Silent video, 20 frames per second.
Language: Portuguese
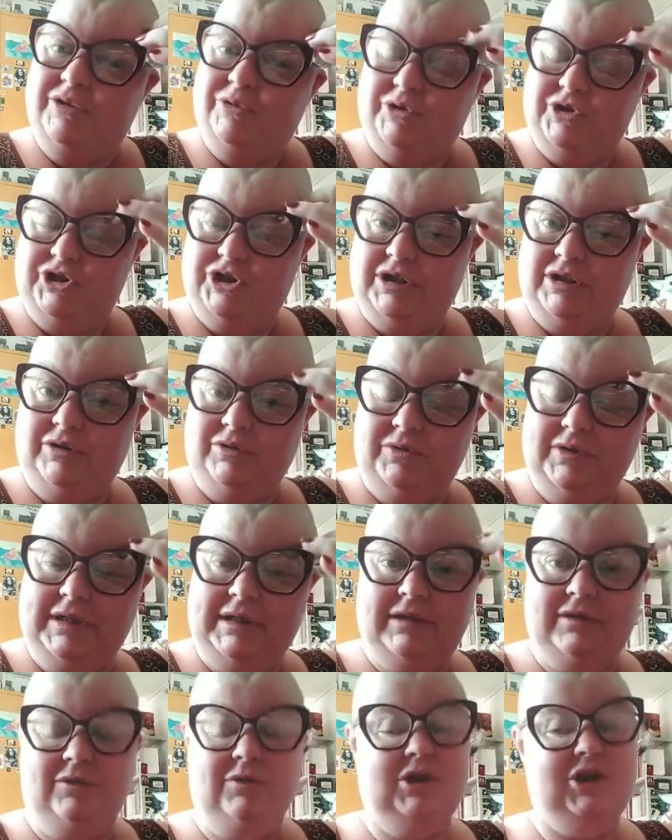hoje à
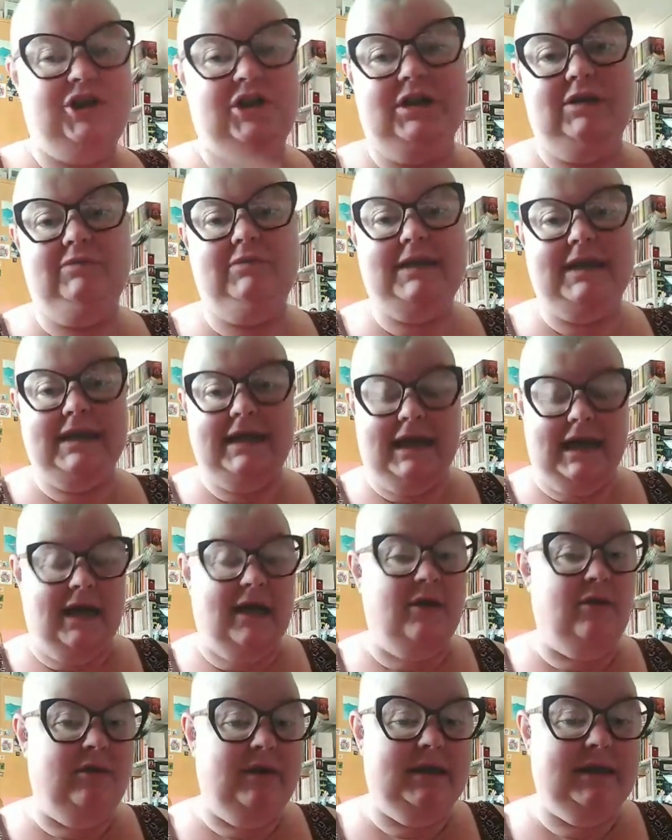noite, hoje não tem
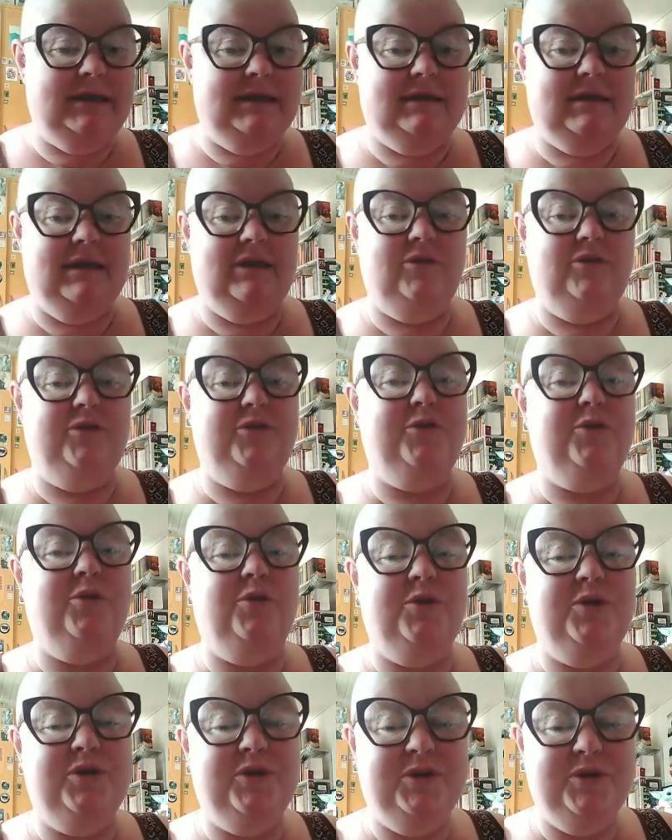aula, né, nos
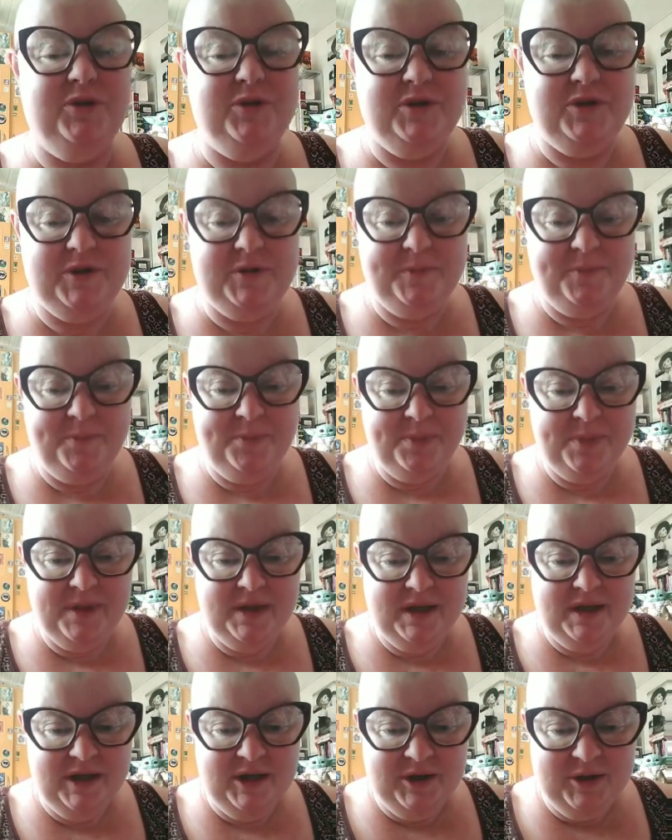cursos.
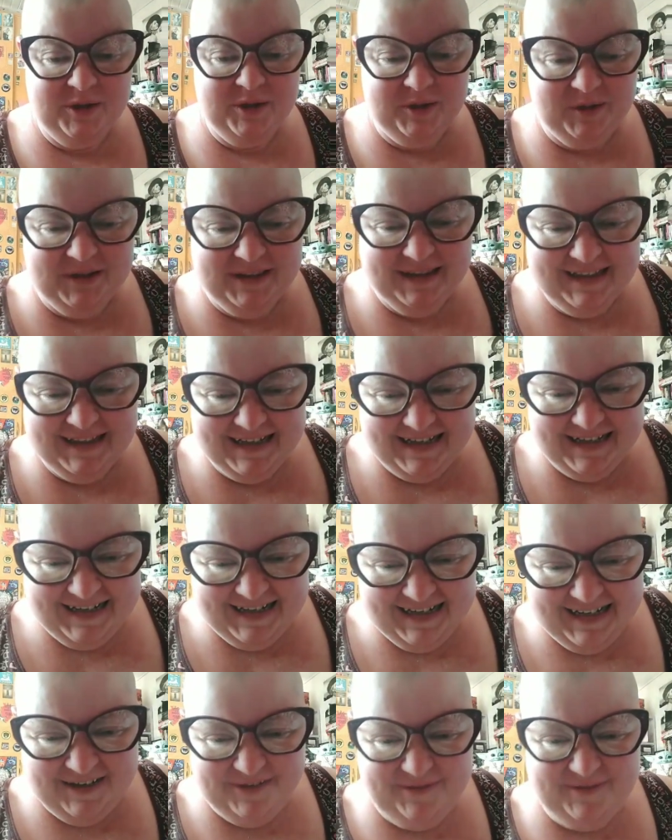
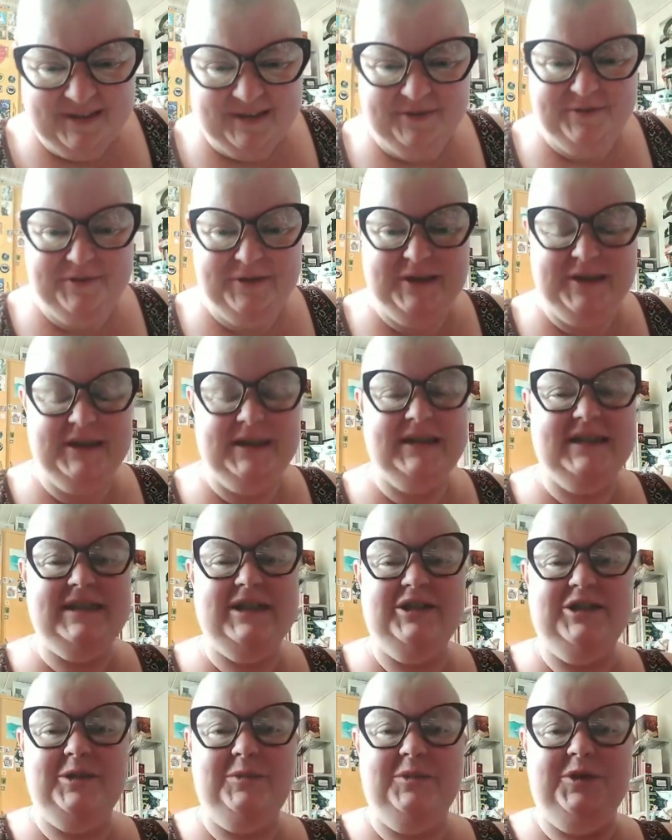Olá, Flaviana,
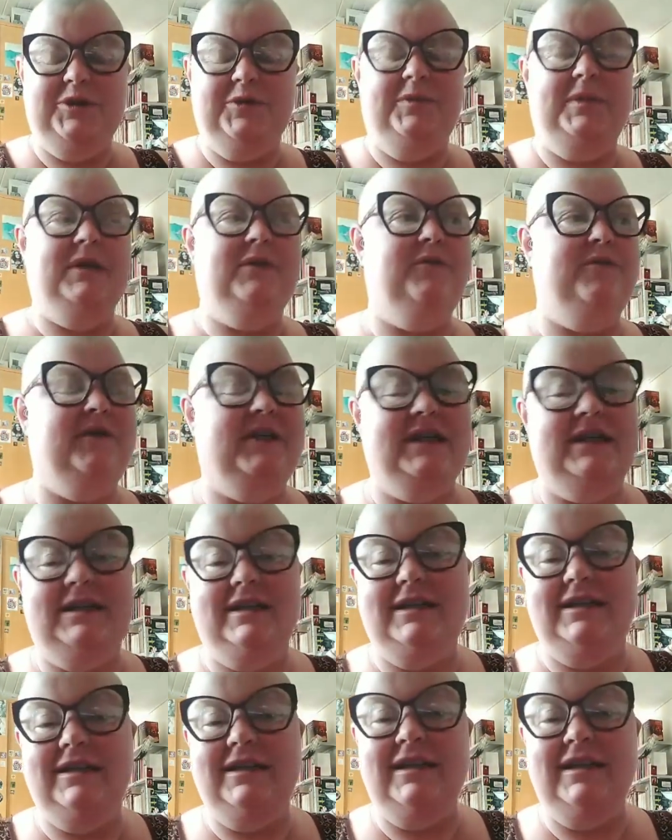seja muito bem-vinda.